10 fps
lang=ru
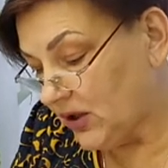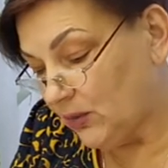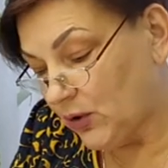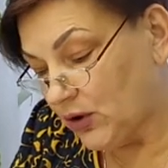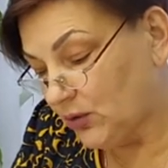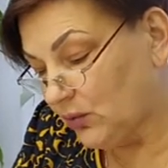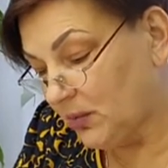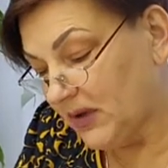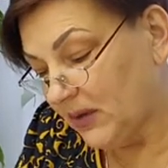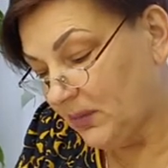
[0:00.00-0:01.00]
Может, тут
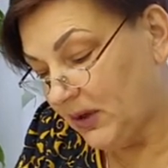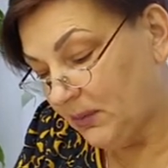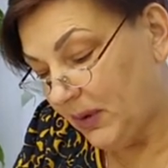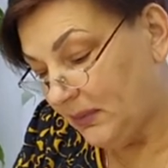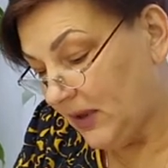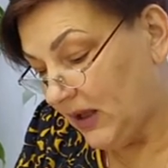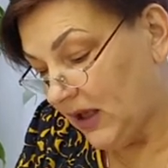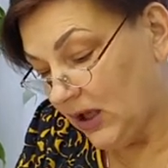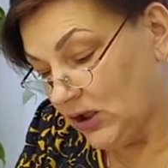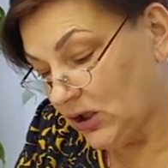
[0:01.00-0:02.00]
мне бы и
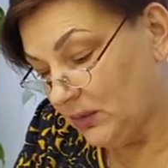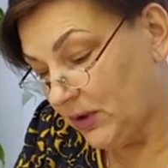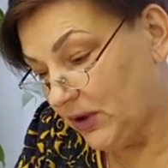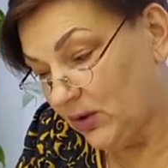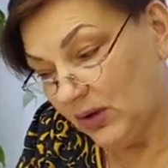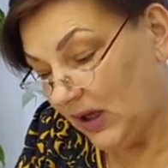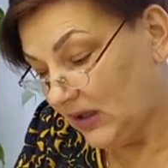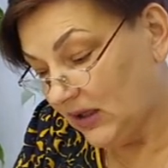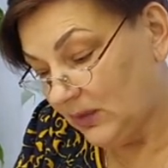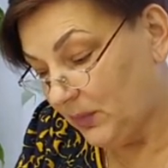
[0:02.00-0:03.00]
поменьше бы ее надо.
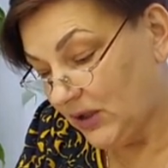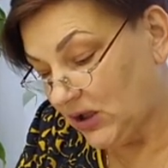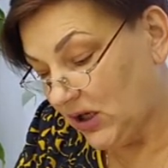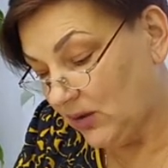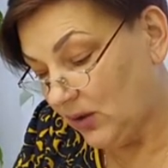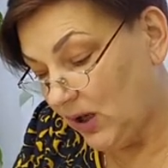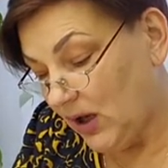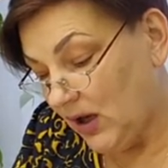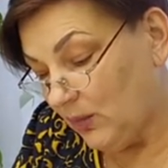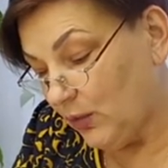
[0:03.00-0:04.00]
Это, пожалуй,
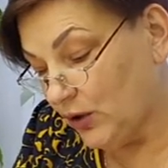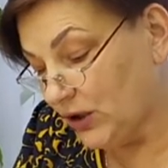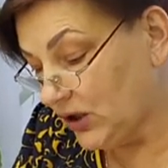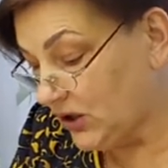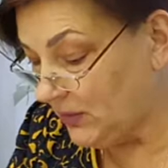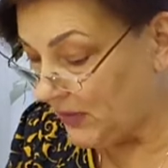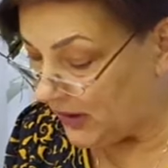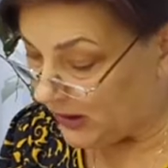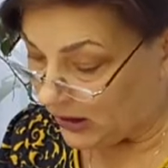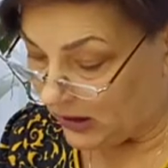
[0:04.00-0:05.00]
больше, чем
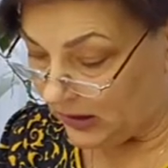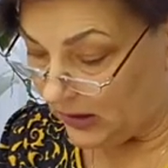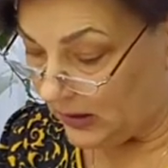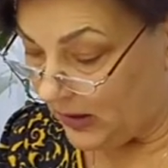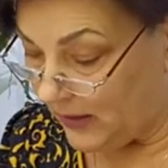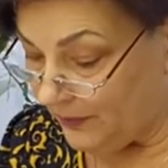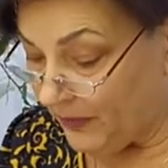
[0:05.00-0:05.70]
книги, да.